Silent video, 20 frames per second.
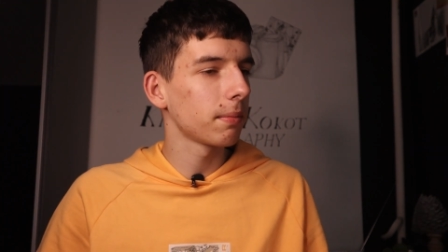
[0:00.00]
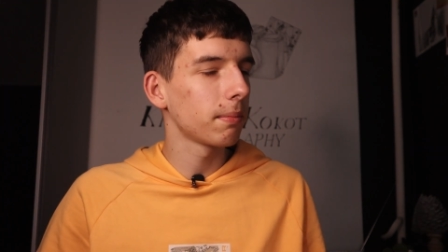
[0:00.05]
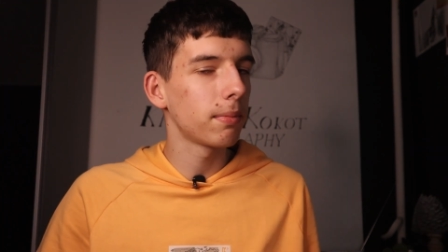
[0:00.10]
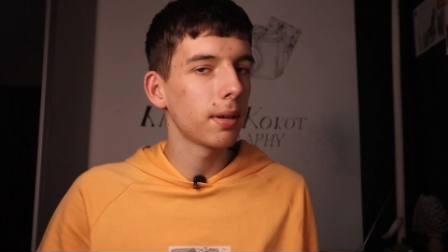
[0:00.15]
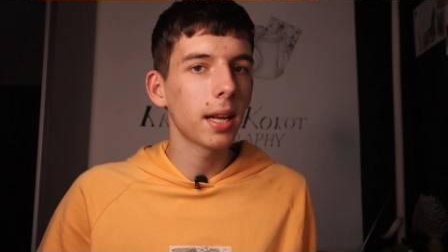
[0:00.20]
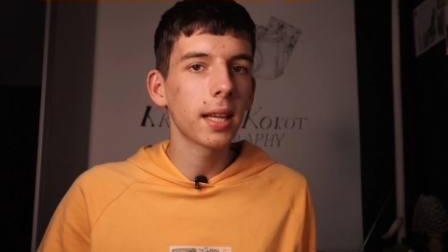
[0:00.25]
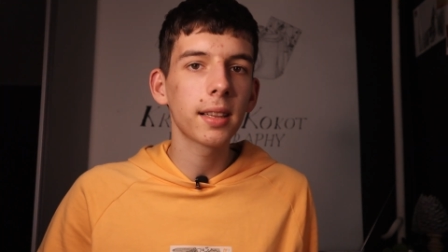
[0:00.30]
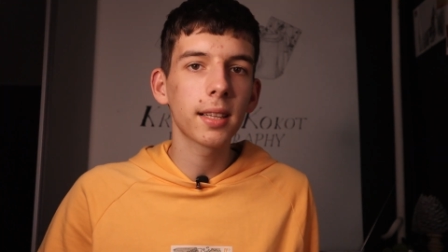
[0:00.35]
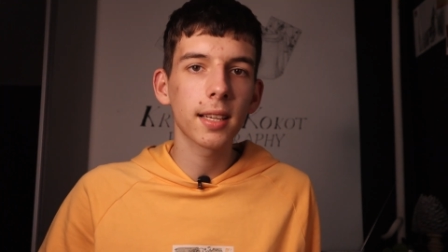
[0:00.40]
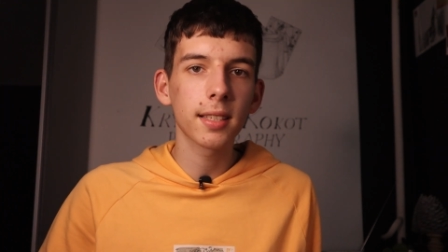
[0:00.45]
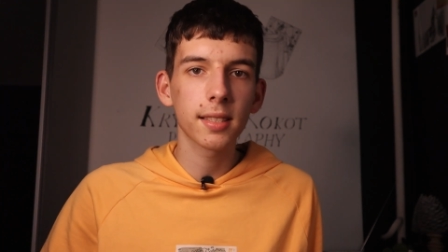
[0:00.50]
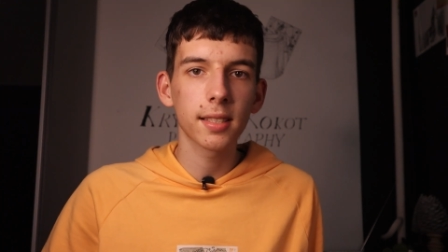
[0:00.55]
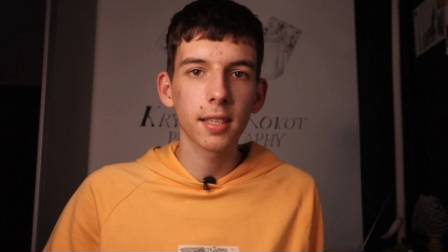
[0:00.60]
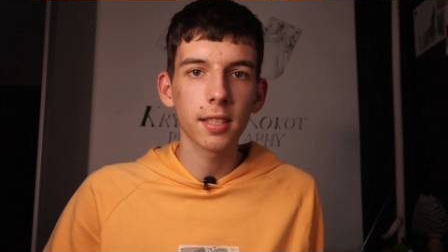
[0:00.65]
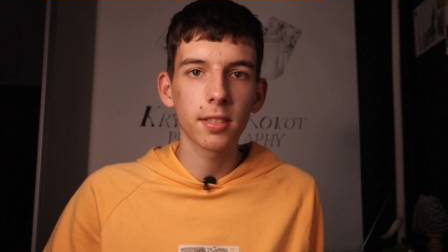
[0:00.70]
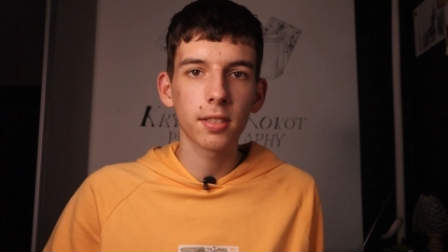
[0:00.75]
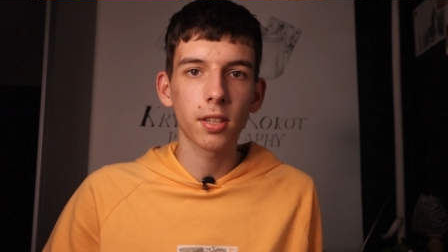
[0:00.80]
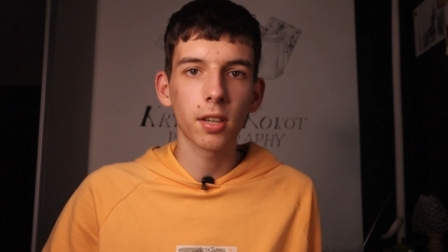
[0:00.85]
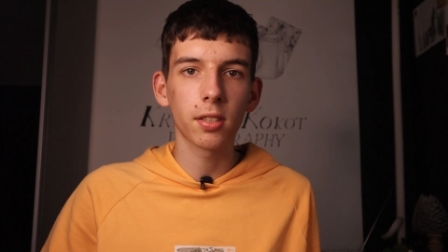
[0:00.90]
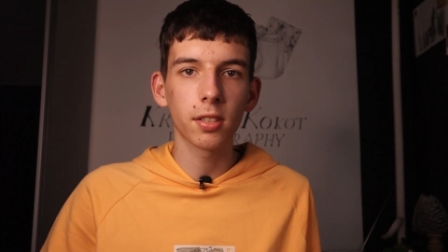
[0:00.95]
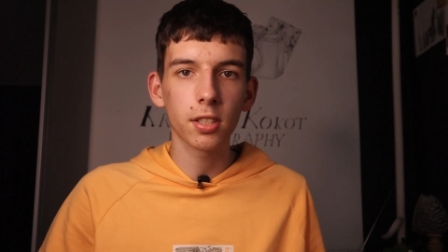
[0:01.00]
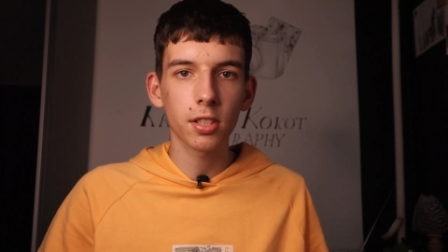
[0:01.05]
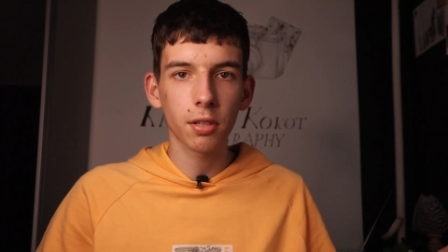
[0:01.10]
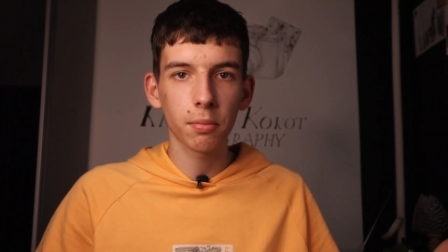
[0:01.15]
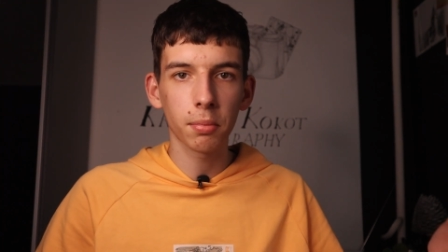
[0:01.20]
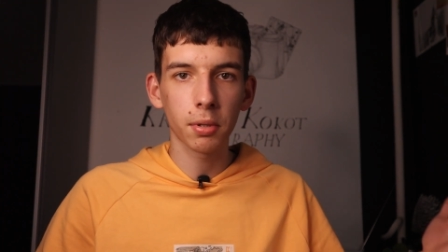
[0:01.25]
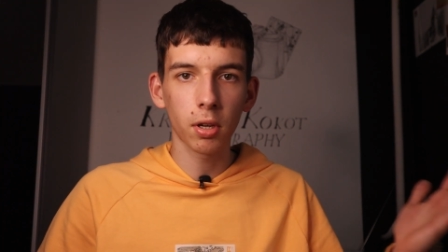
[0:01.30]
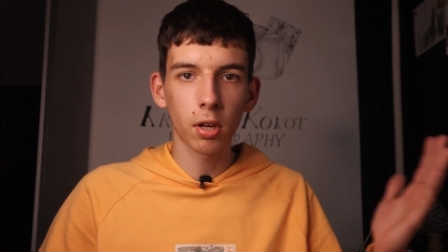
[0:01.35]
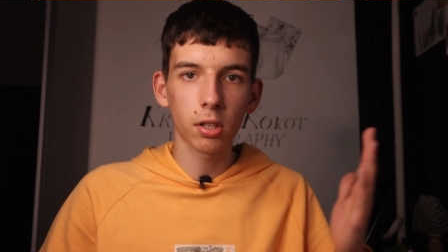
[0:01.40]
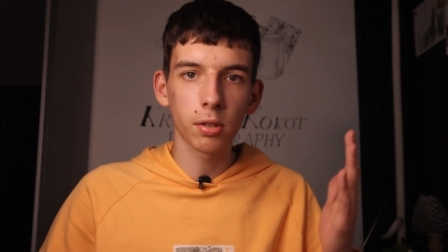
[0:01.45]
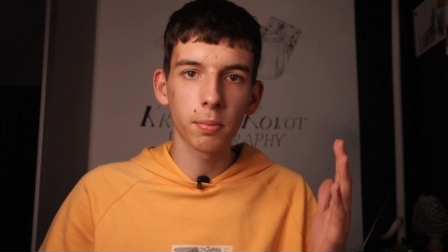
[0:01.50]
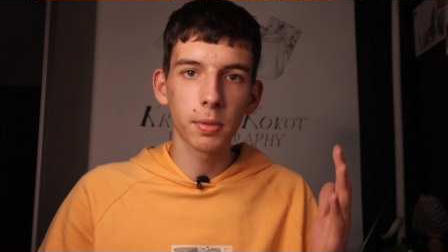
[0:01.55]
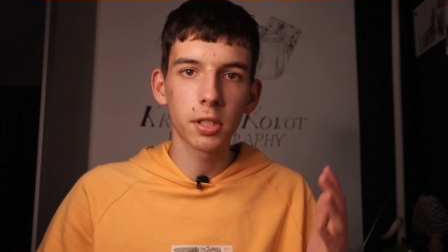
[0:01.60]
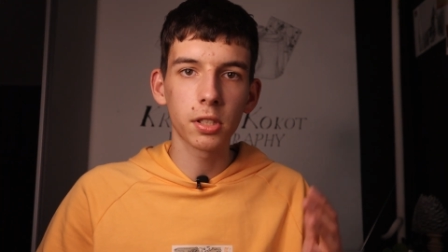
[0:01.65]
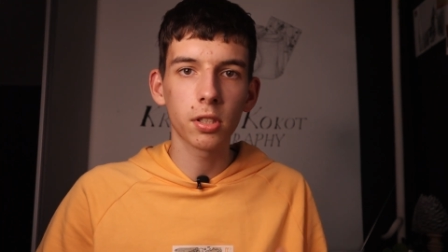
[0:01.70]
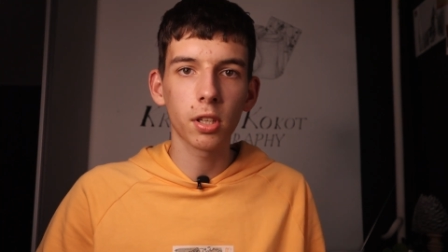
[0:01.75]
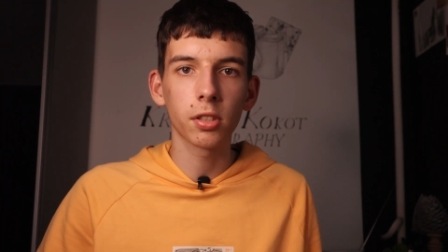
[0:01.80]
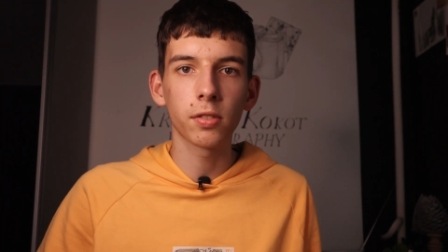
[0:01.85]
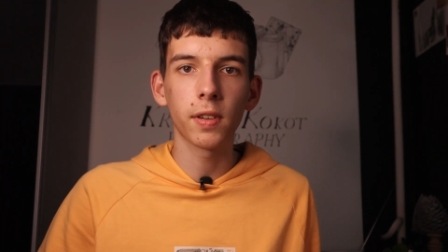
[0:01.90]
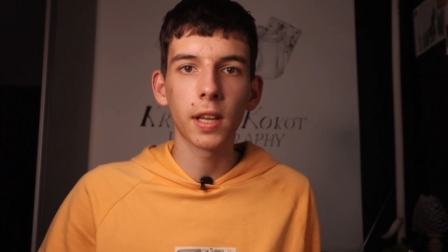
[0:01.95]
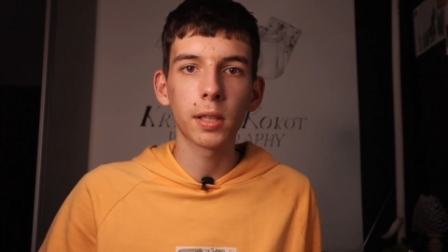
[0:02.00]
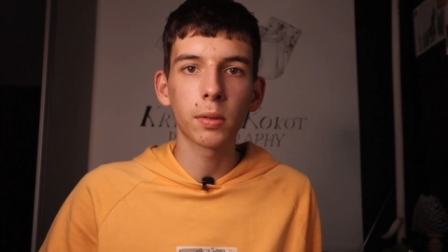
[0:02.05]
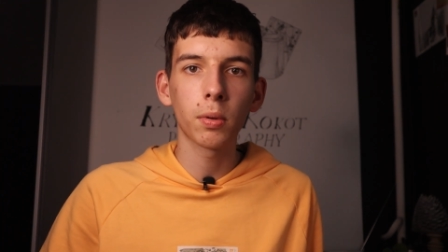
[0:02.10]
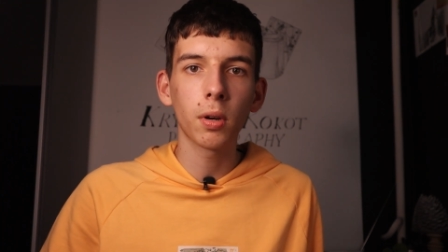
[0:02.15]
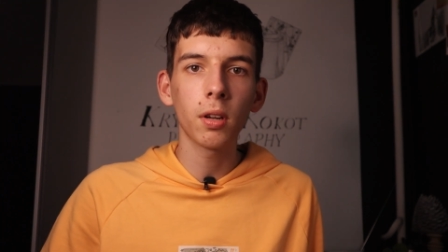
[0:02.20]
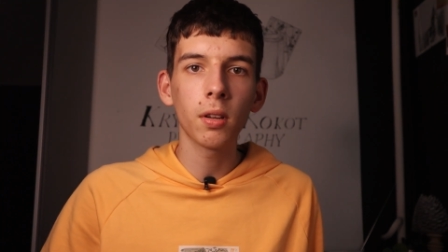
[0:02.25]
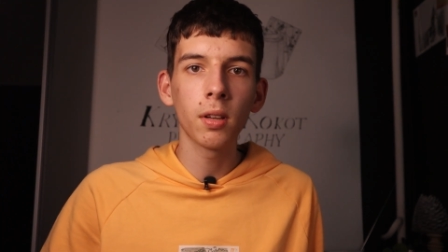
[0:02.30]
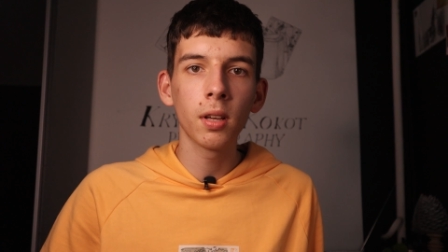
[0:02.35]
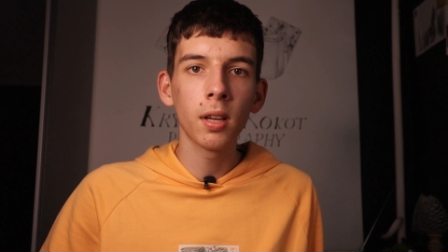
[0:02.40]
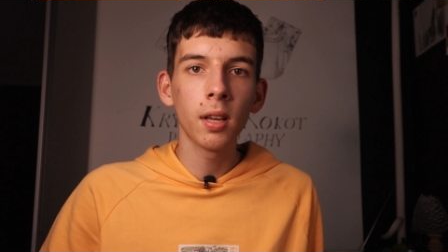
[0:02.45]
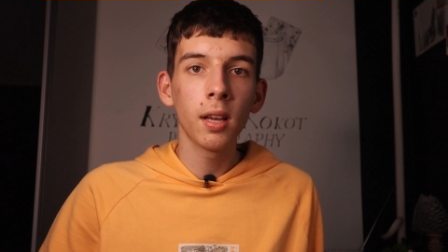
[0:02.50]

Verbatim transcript: blenda z tej strony, żeby odbić to światło.